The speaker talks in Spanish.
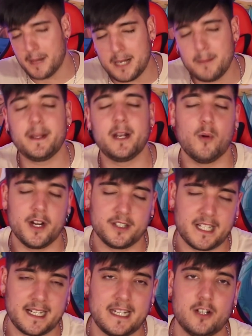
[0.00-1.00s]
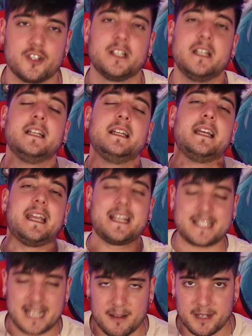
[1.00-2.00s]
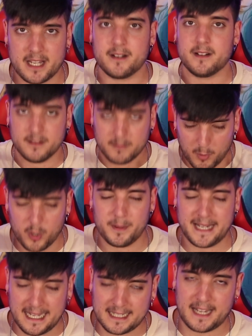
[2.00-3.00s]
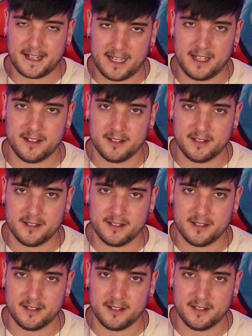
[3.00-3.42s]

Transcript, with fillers: mal, pero bueno, tranquilos. Está bien, volverá al canal.